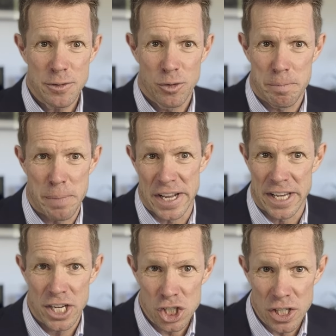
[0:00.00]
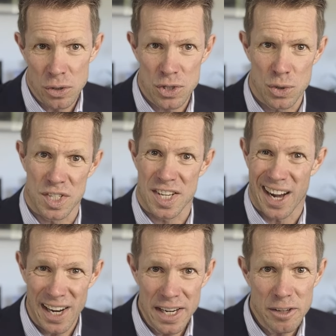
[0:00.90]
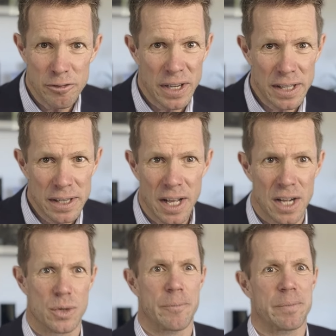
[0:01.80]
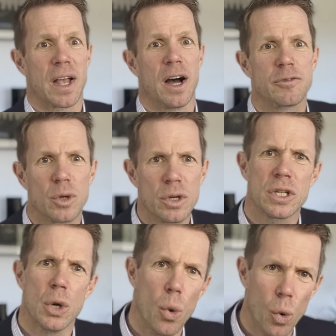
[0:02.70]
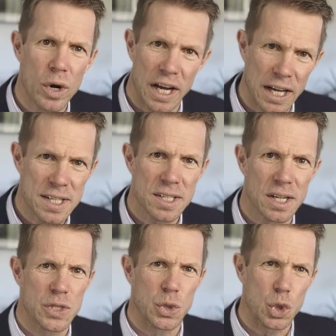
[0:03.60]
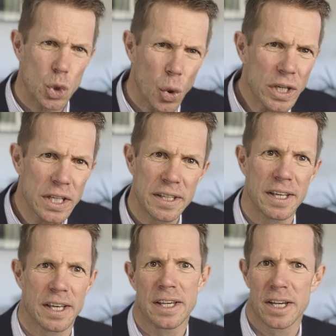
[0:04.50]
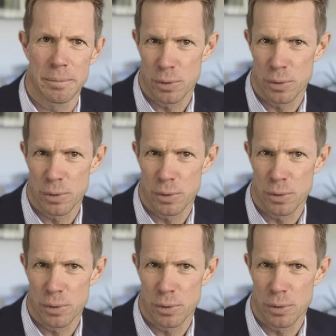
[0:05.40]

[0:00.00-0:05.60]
führt bei der Herstellung zu Skaleneffekten, also aufgrund der hohen Anzahl zu deutlich geringeren